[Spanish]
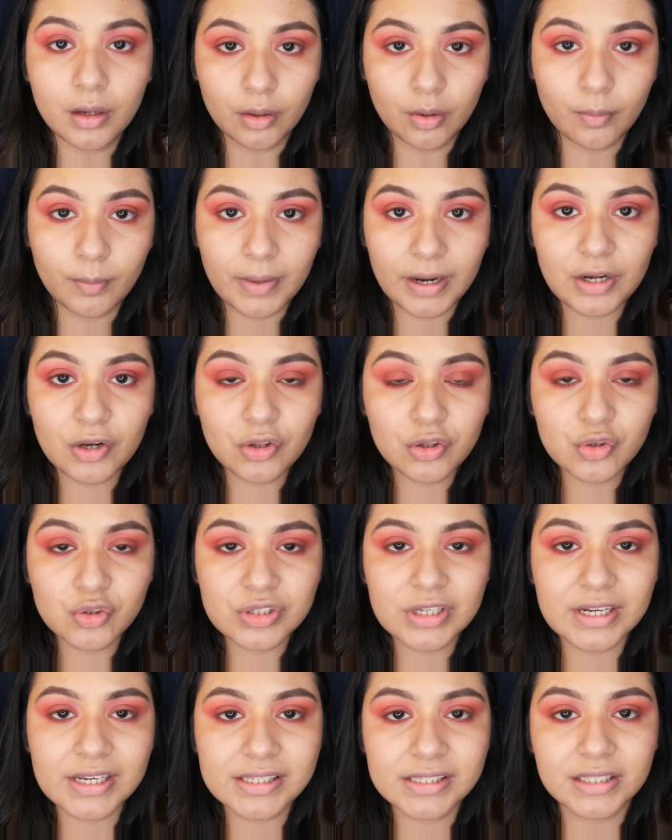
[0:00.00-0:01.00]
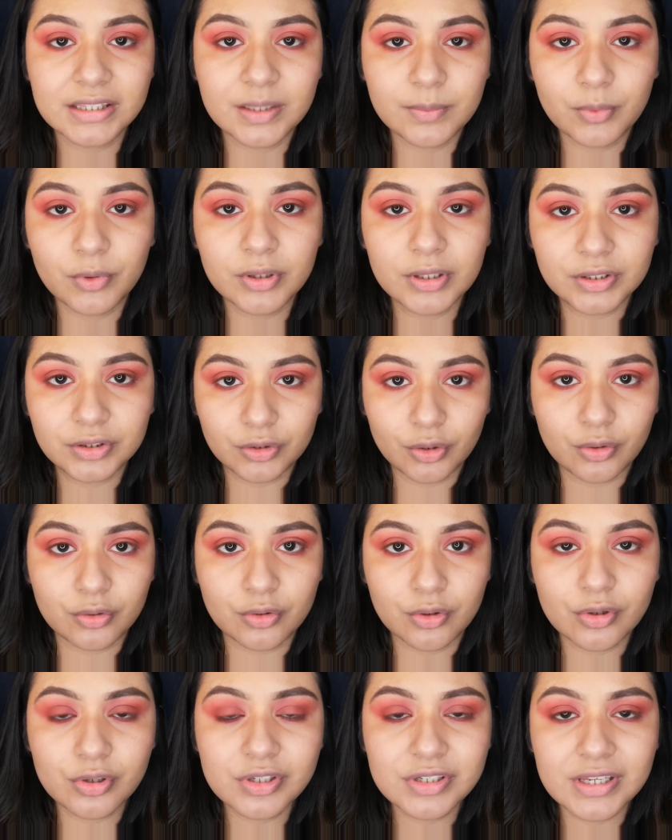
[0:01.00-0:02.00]
Lo malo de usar este tipo de
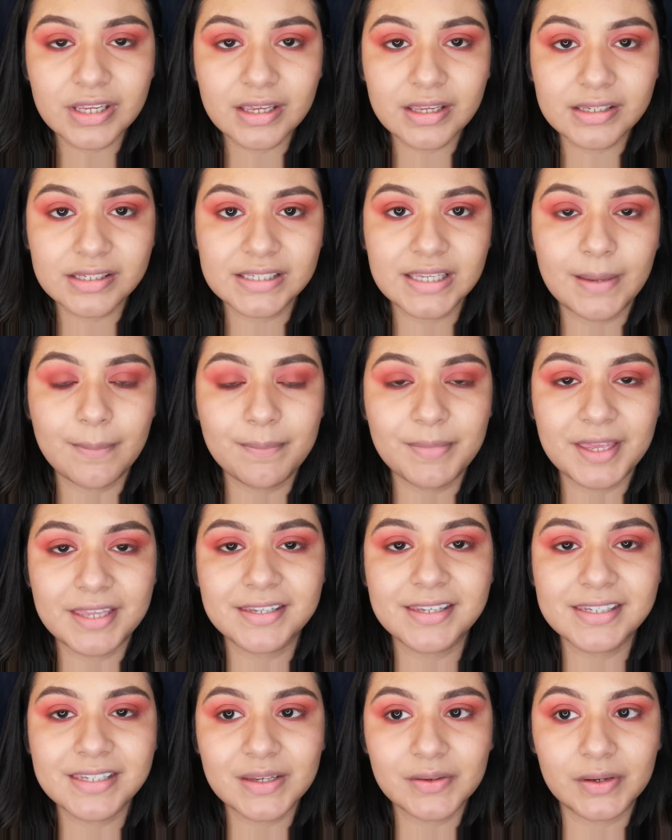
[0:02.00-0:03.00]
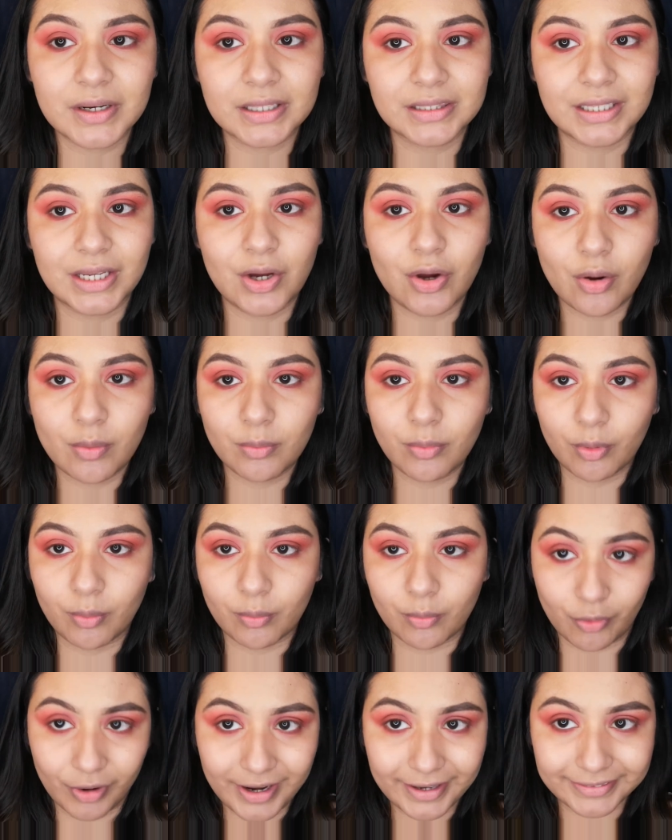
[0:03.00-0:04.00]
tonos es que empiezas a verte
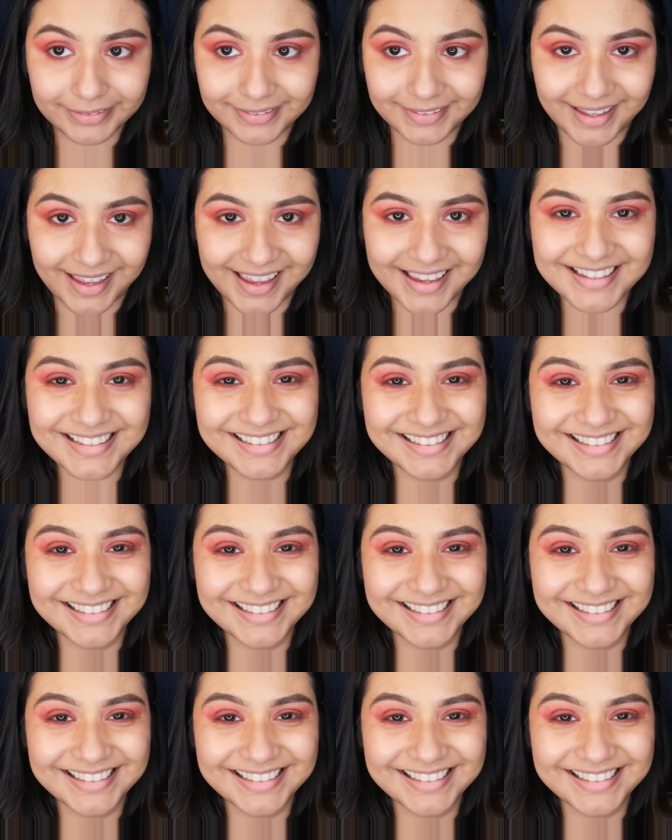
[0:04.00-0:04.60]
como muerta.